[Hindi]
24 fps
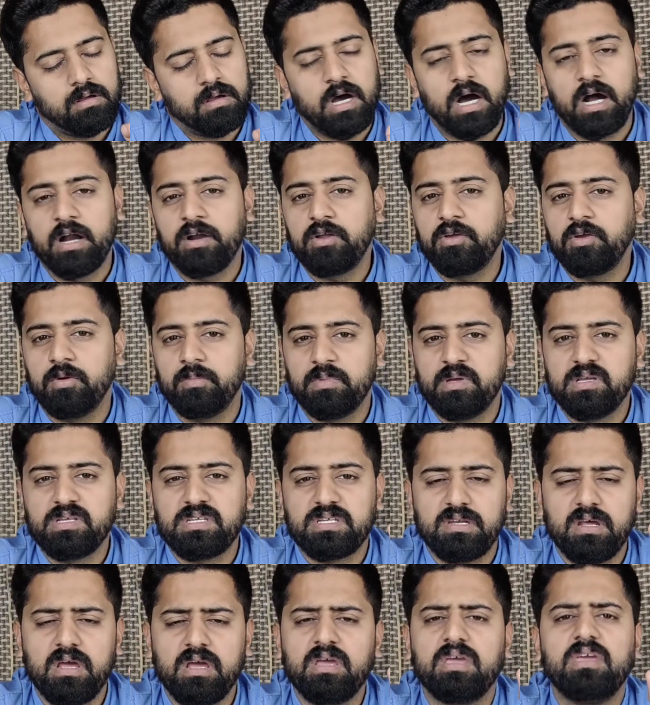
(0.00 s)
गाड़ियों में
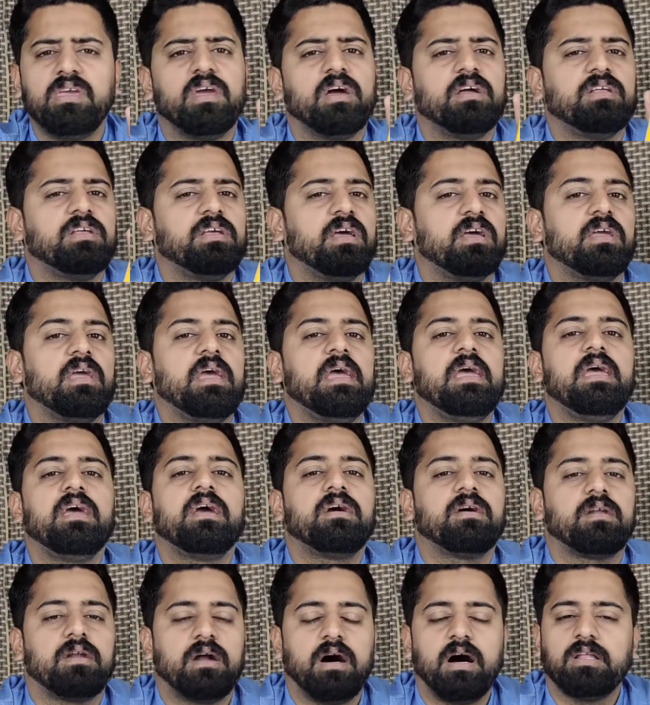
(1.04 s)
स्टे किया जाए कि
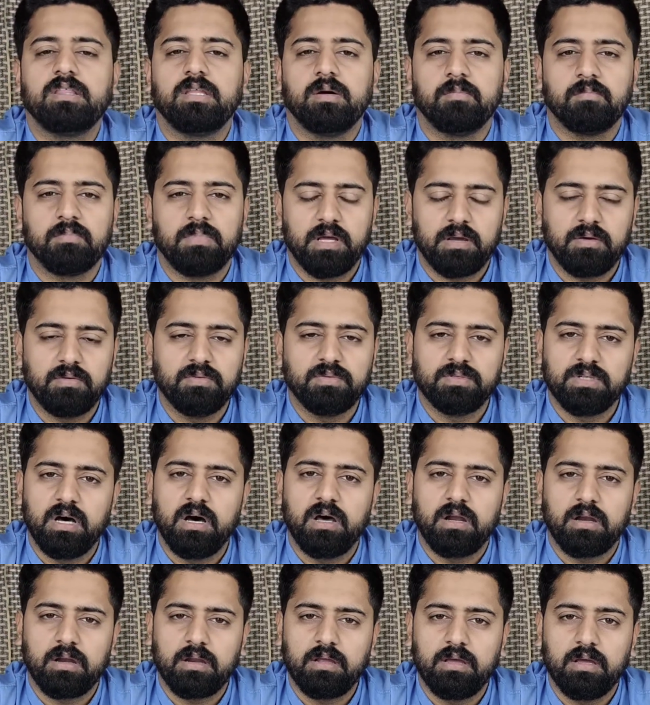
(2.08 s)
एक रात हमने
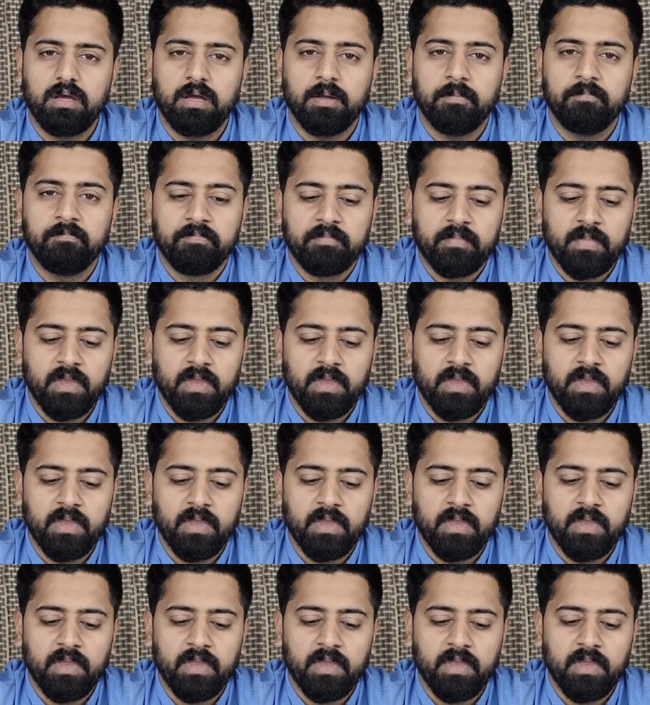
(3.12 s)
गुजारनी है